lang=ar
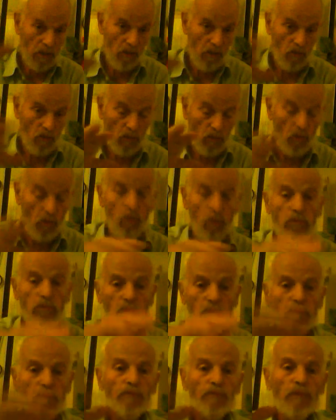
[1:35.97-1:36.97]
العلوم
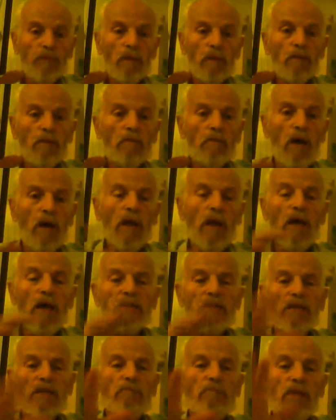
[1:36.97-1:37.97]
على
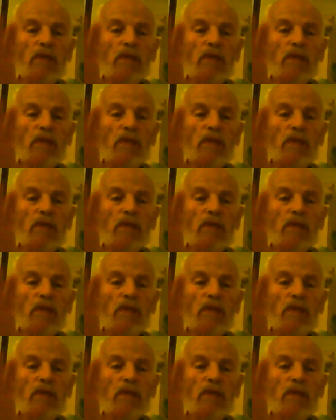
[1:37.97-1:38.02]
حساب